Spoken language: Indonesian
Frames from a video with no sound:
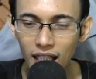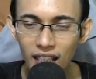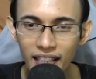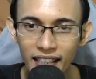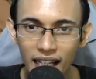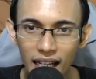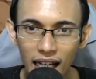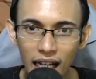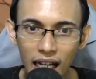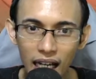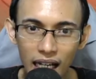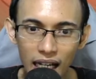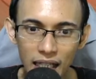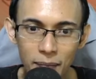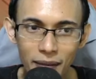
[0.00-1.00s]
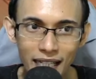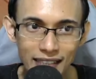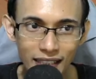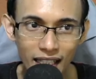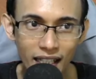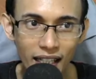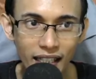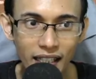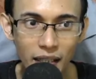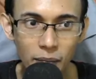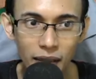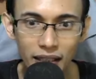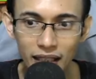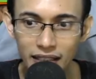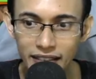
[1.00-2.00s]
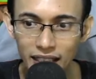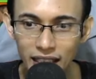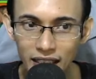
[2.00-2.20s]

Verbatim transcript: Nah, kalian penasaran kan dengan battlenya?